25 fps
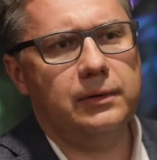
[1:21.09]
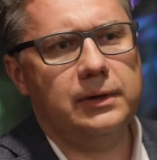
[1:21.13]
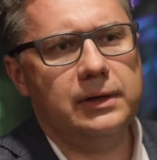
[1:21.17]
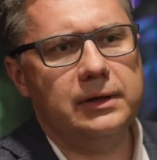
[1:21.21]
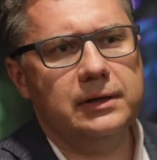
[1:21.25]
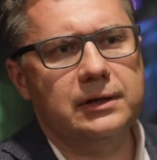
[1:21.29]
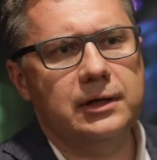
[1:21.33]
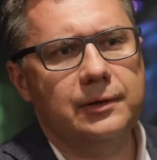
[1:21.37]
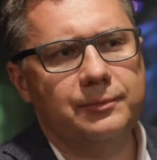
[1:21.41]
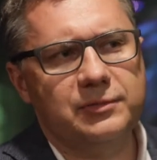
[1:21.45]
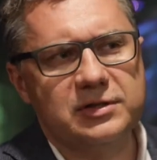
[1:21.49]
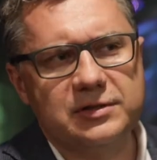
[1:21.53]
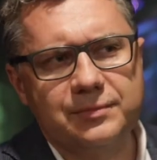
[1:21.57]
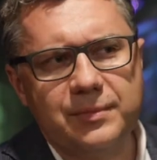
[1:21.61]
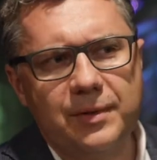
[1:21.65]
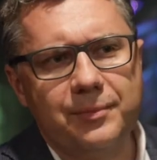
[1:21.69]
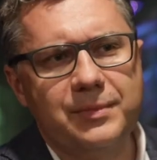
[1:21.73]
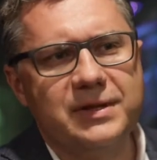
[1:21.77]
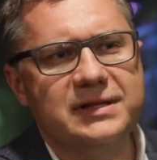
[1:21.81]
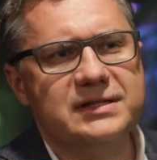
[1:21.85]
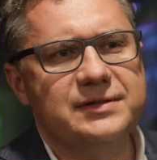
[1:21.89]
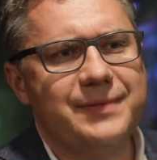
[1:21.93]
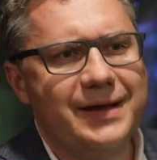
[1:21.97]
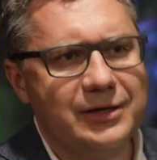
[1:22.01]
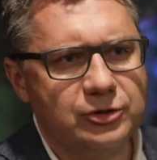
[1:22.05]
ich glaube, dass man
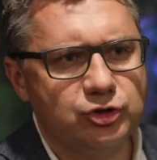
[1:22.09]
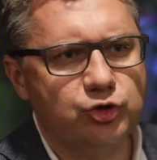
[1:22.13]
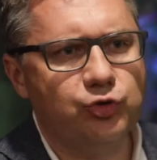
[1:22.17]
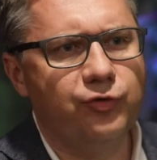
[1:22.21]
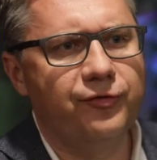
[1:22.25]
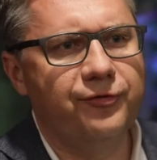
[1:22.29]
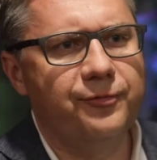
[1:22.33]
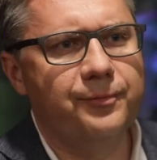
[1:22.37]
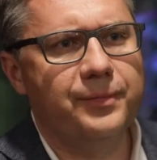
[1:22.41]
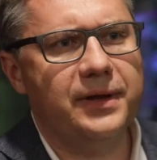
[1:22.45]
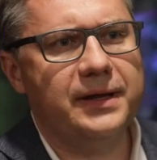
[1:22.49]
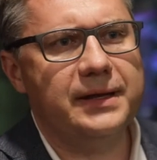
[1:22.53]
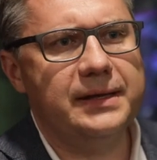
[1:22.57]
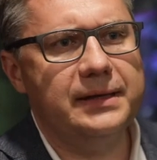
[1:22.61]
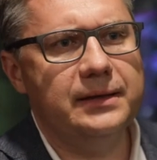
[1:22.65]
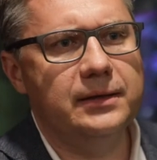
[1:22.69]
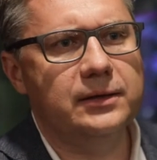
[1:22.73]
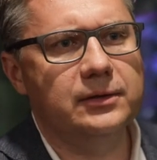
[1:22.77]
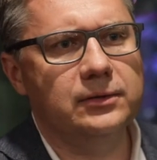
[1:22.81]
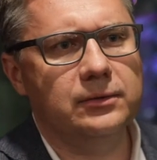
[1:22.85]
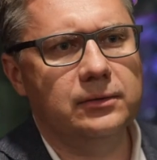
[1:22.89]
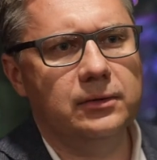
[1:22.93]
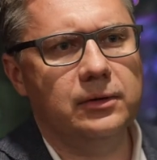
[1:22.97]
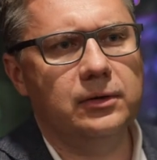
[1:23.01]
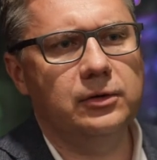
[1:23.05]
mit zwei Stufen
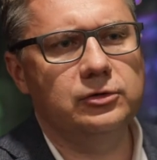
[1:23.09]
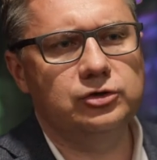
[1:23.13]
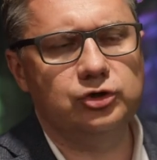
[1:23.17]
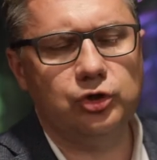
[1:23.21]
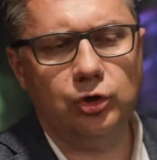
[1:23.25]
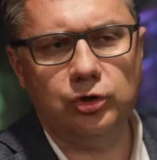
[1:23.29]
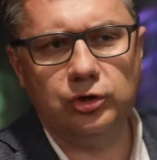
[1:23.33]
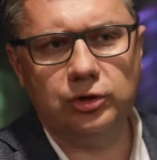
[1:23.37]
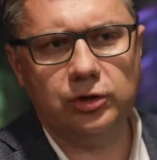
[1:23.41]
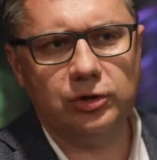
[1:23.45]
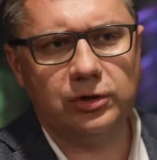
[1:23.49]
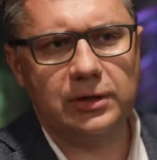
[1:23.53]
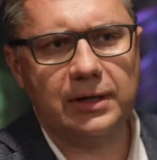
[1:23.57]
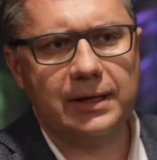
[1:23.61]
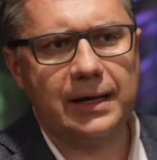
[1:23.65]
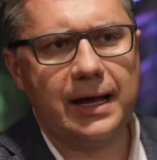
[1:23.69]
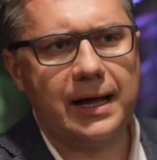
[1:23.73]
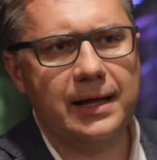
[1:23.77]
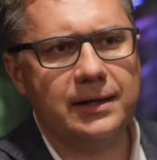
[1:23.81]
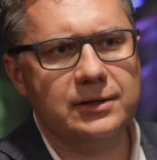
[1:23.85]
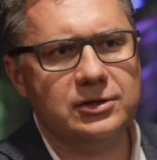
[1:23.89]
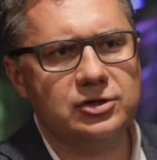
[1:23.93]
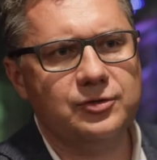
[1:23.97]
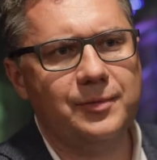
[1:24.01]
beginnen sollte oder kann.